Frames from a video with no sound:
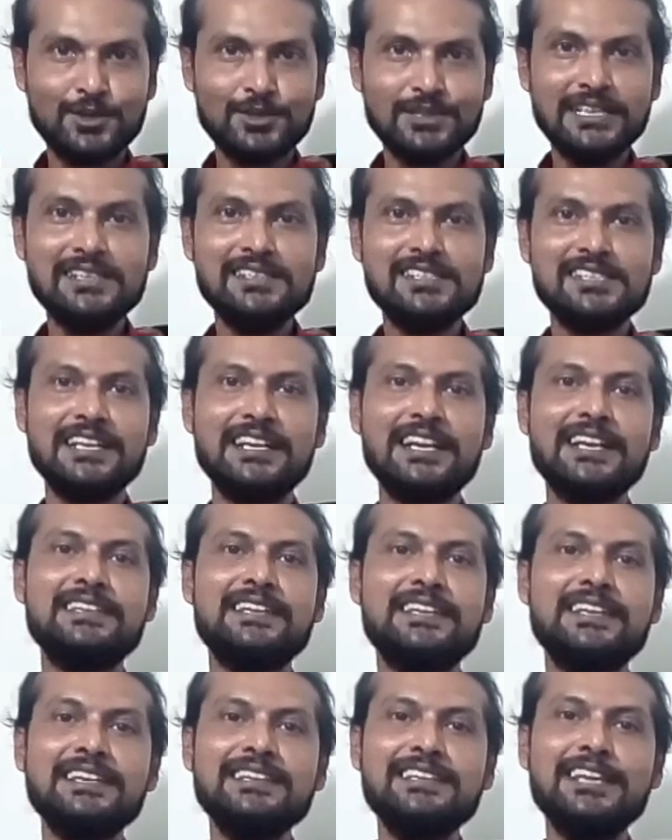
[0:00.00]
করতেন সেটা
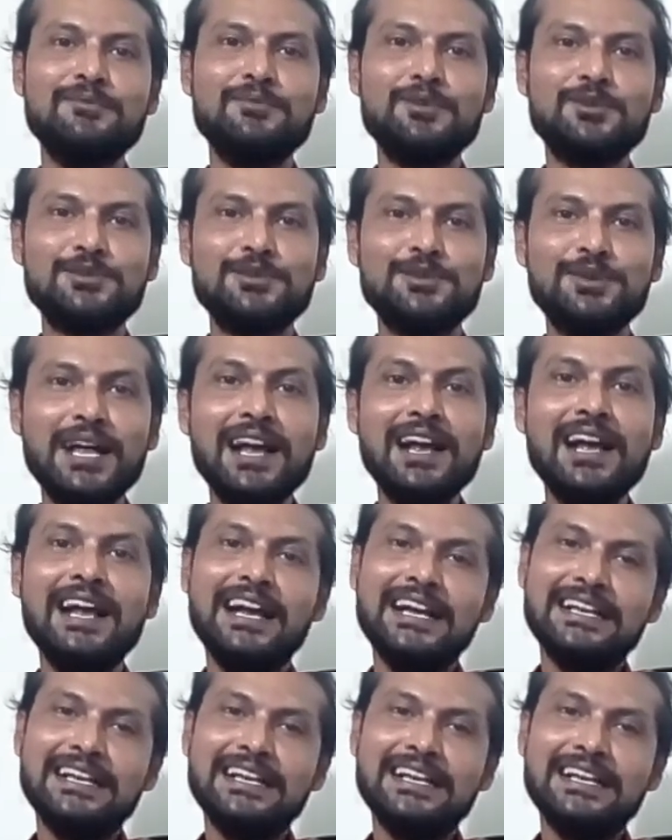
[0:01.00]
দেখে তার বন্ধুরা